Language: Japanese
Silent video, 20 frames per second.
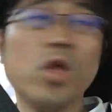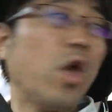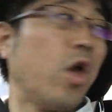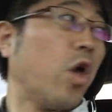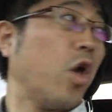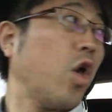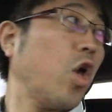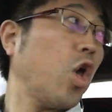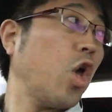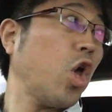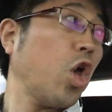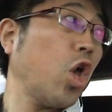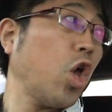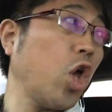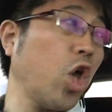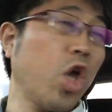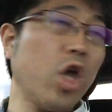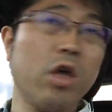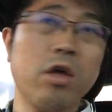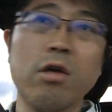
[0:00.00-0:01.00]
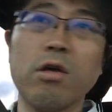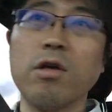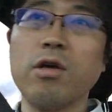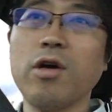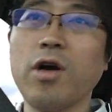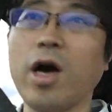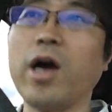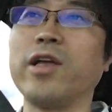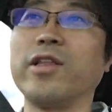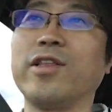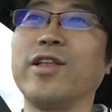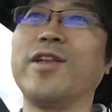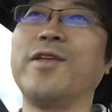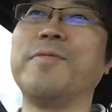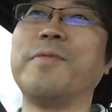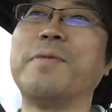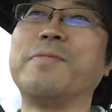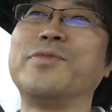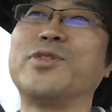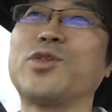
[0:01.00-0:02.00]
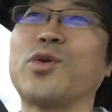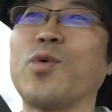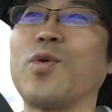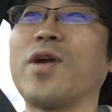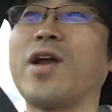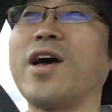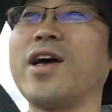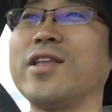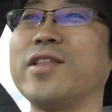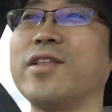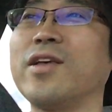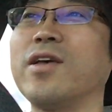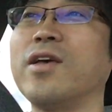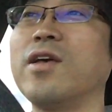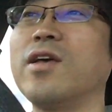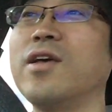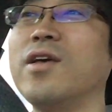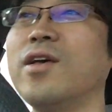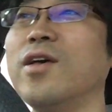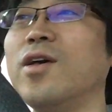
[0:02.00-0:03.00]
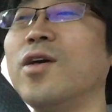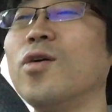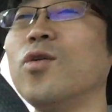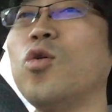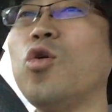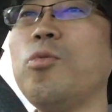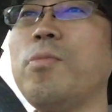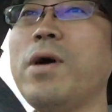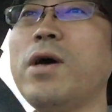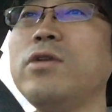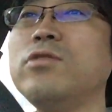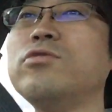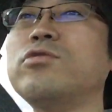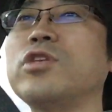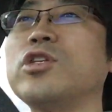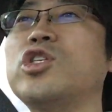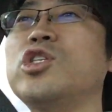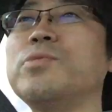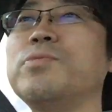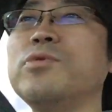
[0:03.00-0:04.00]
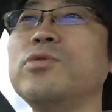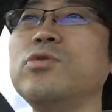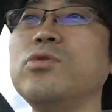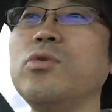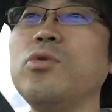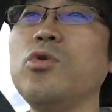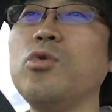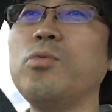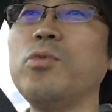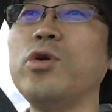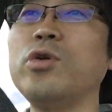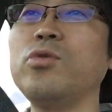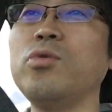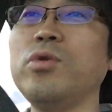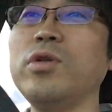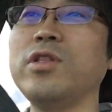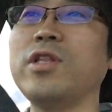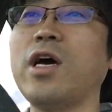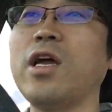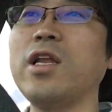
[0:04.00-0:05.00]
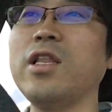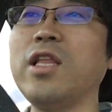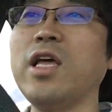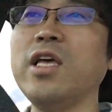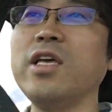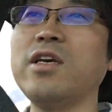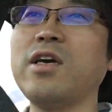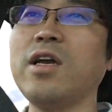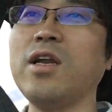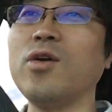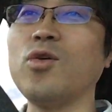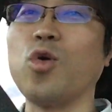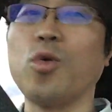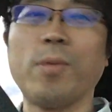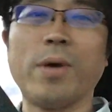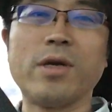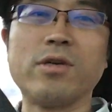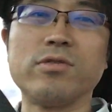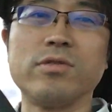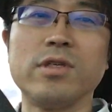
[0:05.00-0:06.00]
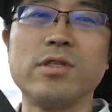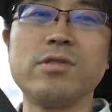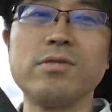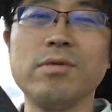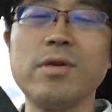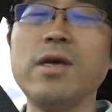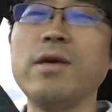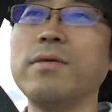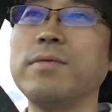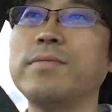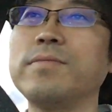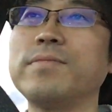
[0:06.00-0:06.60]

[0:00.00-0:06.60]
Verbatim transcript: ね。はい。はいでね、今息子からはいで。困るって自分の思い通りにならないから困るんですよね。